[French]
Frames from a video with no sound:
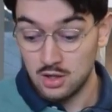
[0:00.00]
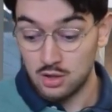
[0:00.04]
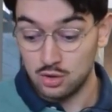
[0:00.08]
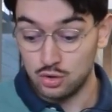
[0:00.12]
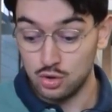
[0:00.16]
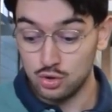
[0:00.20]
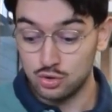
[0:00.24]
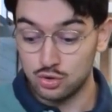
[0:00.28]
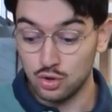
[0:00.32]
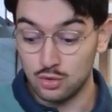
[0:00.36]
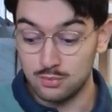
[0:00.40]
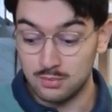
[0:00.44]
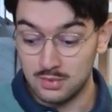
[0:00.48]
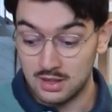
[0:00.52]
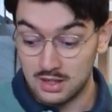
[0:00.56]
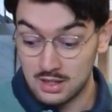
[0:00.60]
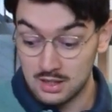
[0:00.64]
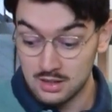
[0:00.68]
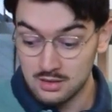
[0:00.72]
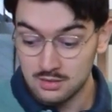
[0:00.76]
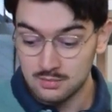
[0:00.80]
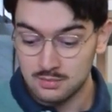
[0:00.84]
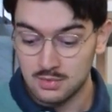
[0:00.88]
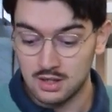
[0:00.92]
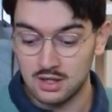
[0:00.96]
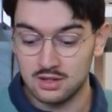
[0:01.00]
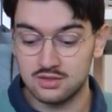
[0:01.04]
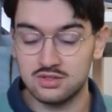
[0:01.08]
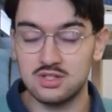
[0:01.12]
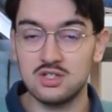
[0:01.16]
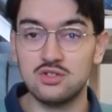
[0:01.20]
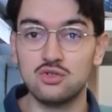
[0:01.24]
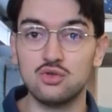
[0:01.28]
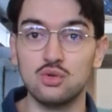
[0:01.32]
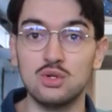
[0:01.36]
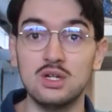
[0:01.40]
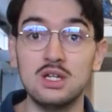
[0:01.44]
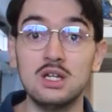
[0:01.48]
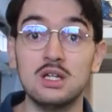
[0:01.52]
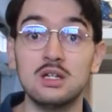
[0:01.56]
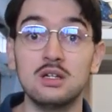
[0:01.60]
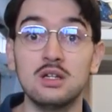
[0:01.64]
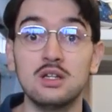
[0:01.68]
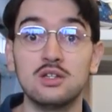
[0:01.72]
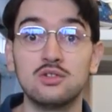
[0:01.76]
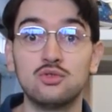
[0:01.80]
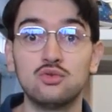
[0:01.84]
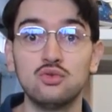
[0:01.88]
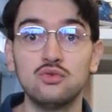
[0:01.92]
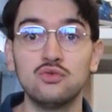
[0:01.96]
le tome 1 intitulé
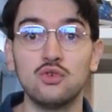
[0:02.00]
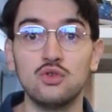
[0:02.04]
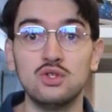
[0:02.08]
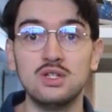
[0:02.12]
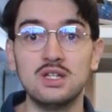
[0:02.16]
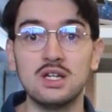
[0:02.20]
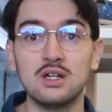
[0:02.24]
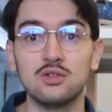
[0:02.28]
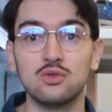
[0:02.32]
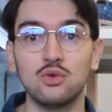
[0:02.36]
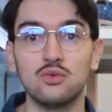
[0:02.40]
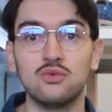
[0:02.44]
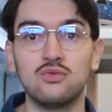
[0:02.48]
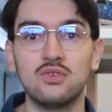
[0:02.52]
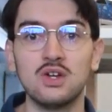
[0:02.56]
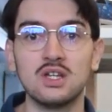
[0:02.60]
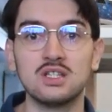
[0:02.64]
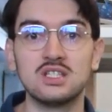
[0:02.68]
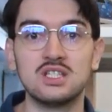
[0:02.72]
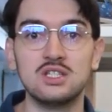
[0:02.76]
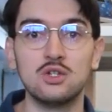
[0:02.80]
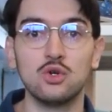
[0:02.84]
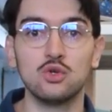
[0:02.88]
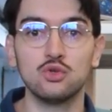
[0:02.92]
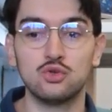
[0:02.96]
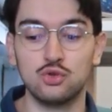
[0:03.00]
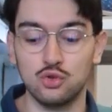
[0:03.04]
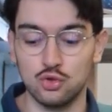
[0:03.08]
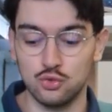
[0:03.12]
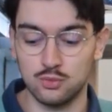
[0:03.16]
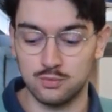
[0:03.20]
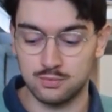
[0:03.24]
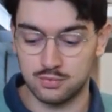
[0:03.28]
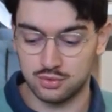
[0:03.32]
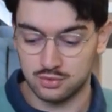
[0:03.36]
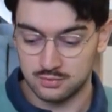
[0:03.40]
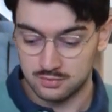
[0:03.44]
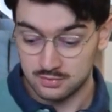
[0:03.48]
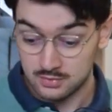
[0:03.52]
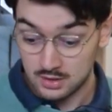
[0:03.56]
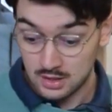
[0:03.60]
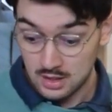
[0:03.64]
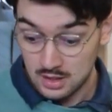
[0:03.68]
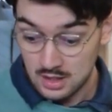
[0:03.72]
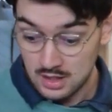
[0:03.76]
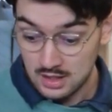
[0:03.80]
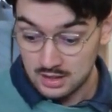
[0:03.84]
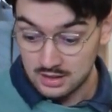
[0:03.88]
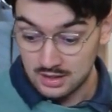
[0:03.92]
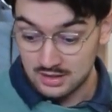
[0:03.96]
Les souvenirs de Ferdinand Taupe.
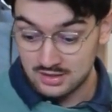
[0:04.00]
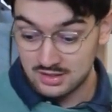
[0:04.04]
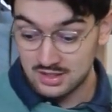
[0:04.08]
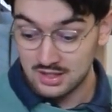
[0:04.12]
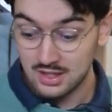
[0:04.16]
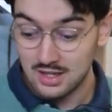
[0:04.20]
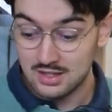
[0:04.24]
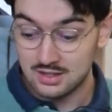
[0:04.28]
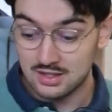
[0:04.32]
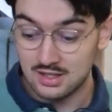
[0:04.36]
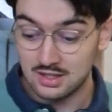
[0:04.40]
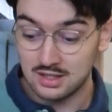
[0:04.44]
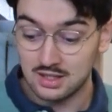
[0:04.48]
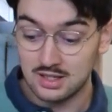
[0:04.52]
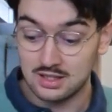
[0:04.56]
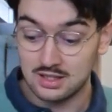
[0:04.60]
La série est